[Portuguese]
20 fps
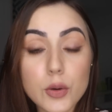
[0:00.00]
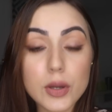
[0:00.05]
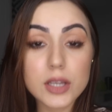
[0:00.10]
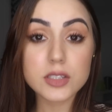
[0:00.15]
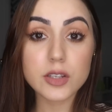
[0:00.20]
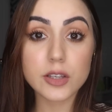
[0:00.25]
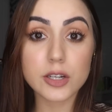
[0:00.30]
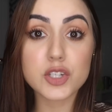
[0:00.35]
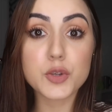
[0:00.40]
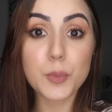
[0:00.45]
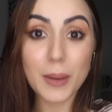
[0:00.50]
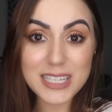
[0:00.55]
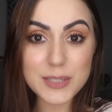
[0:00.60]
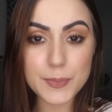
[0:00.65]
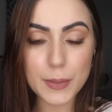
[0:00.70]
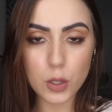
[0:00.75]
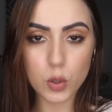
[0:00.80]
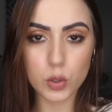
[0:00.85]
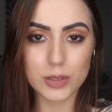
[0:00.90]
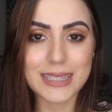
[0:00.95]
E o restaurante
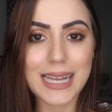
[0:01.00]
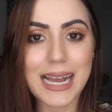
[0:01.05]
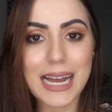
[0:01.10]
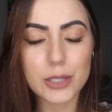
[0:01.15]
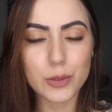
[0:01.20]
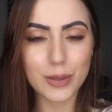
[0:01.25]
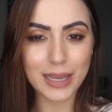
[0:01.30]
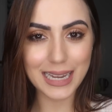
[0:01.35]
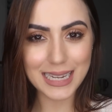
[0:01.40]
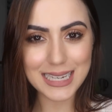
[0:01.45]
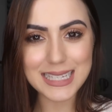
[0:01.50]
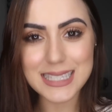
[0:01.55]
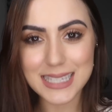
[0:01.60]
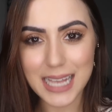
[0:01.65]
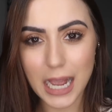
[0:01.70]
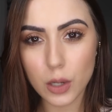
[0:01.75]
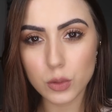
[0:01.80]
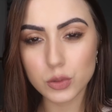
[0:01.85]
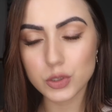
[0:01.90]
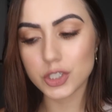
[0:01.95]
mais bem cotado, aquele
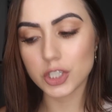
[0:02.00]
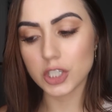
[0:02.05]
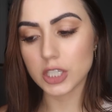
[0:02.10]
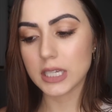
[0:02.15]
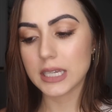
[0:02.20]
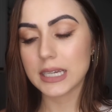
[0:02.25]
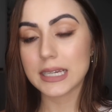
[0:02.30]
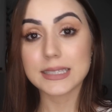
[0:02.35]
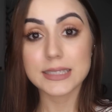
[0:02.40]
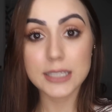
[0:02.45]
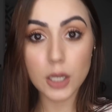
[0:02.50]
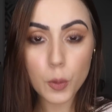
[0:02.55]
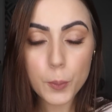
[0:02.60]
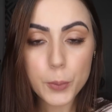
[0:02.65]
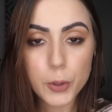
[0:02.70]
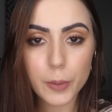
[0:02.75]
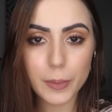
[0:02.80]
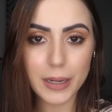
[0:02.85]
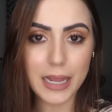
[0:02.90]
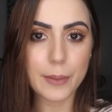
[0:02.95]
Salt, deu um
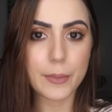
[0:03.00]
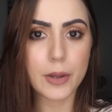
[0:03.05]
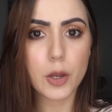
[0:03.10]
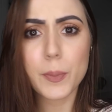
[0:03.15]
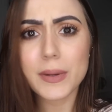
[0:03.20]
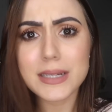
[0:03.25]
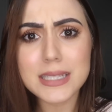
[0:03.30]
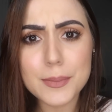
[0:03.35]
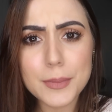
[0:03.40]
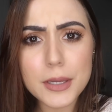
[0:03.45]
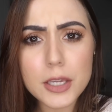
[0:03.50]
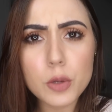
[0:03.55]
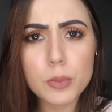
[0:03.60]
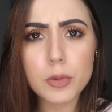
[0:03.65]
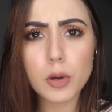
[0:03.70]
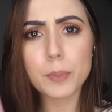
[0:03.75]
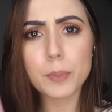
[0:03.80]
problema. Eu percebi que o